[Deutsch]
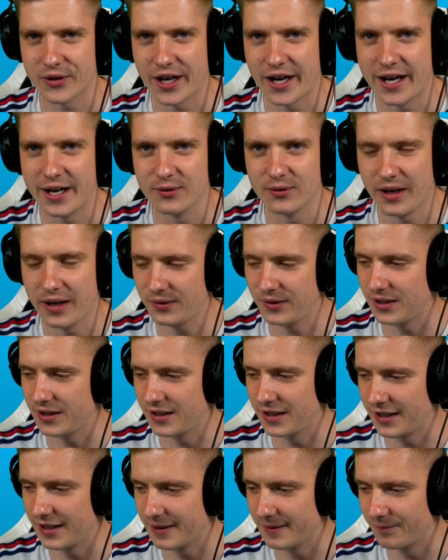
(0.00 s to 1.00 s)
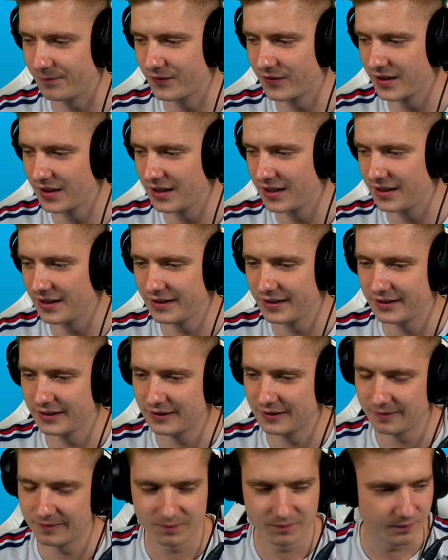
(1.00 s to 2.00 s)
half. Heftig, Digga.
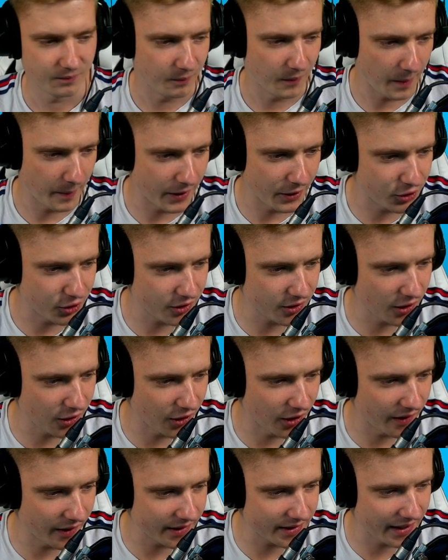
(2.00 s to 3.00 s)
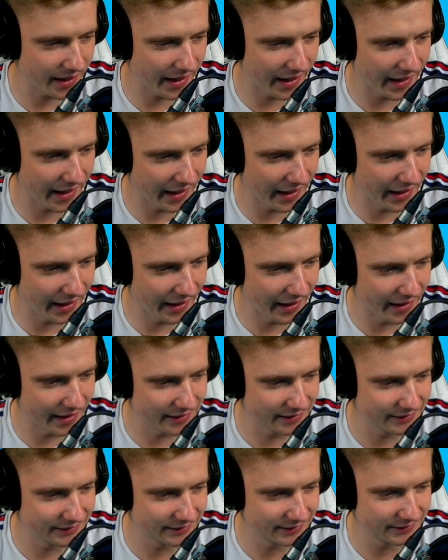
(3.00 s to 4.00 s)
Mama, Schüssel Ich war hey. zehn Jahre
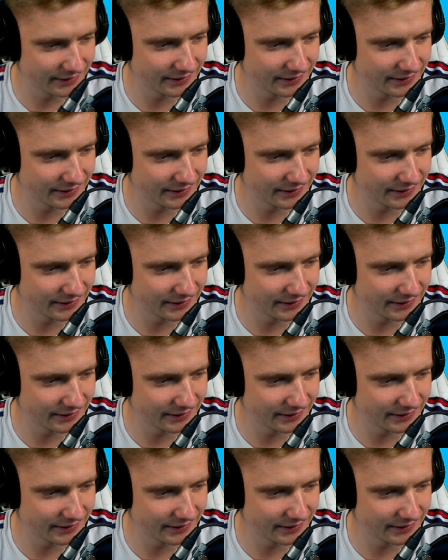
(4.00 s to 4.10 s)
alt,